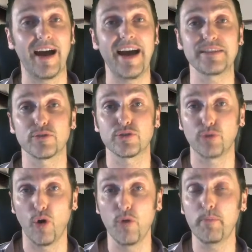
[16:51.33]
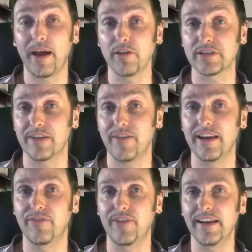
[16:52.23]
Also Strom brauchst auf
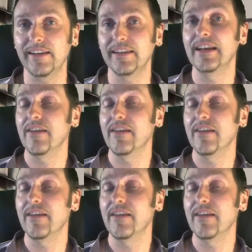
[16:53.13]
alle Fälle.